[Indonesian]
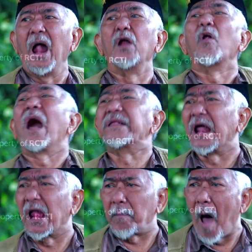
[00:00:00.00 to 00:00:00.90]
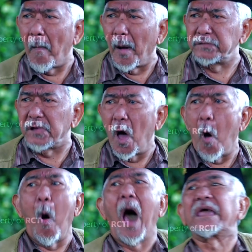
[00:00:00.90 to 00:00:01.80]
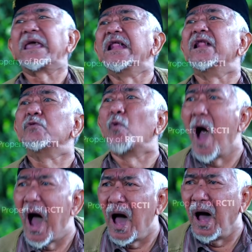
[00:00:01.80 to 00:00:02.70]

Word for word: Lu aja anak mamat, wakilin gue.